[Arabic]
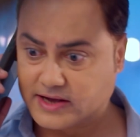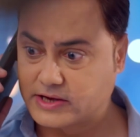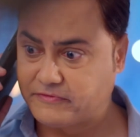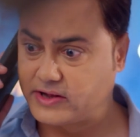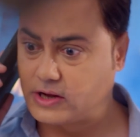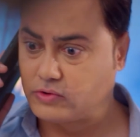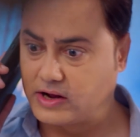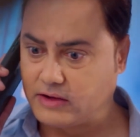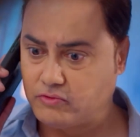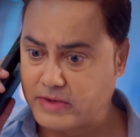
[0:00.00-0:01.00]
وانا بعرف كيف
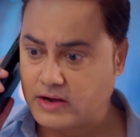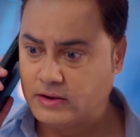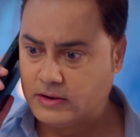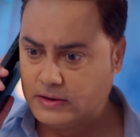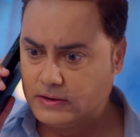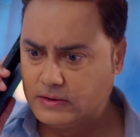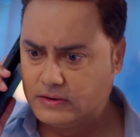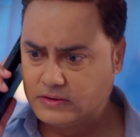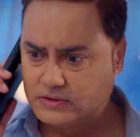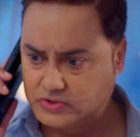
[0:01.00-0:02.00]
استغل الموقف
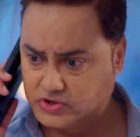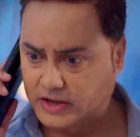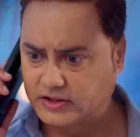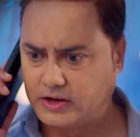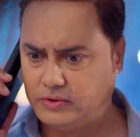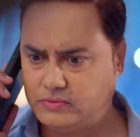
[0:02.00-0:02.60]
لا تقلق